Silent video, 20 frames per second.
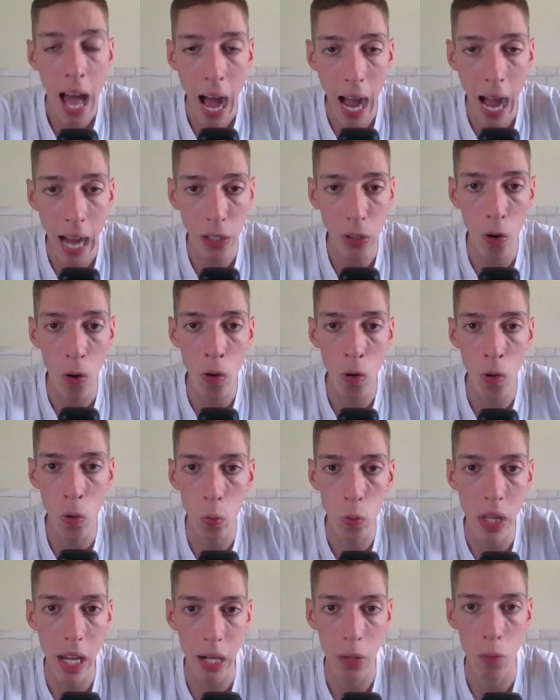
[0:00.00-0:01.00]
a
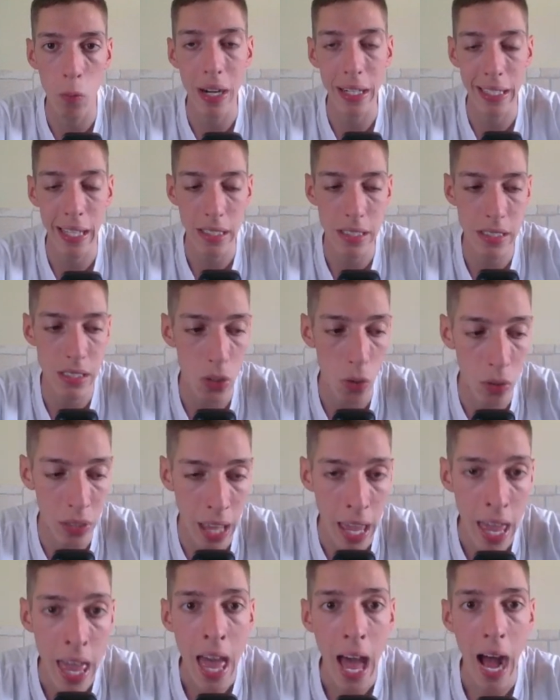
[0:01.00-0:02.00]
concludere qualche
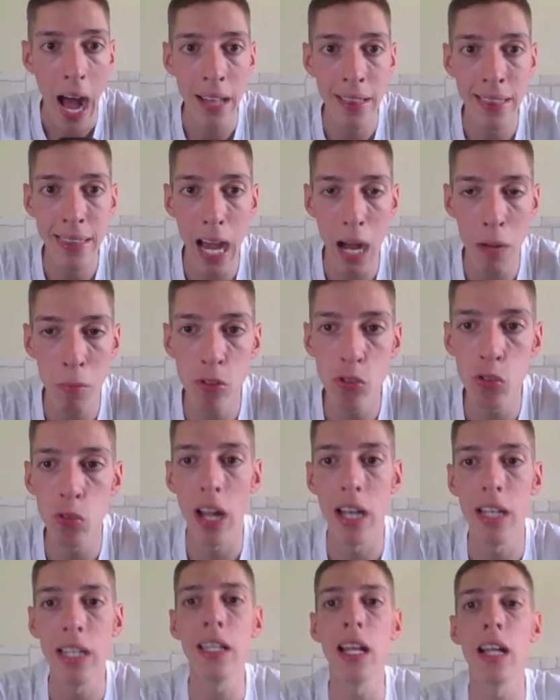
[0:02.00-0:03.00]
azione. Andiamo
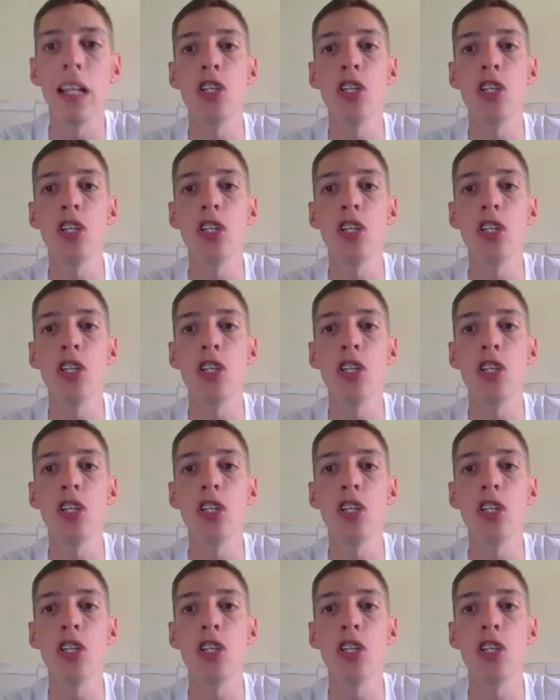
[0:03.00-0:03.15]
sulla linea dei